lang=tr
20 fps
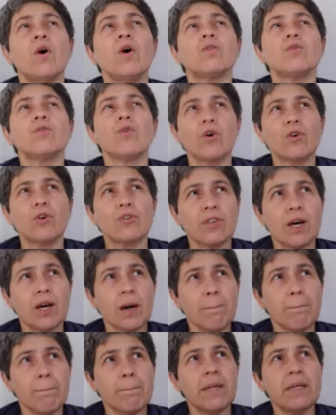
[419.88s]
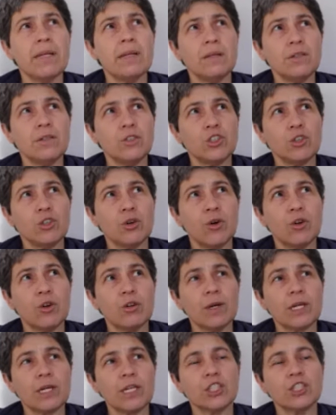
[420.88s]
90 bininci
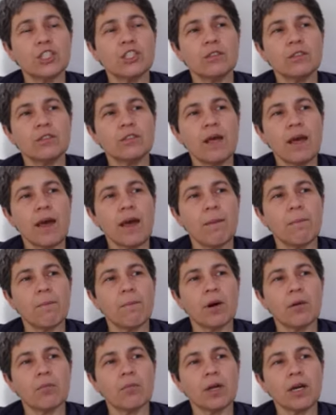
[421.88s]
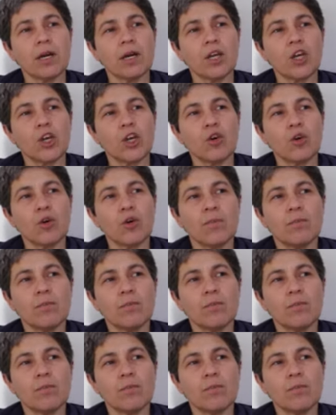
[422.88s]
olmak için ne yapmam gerekiyor?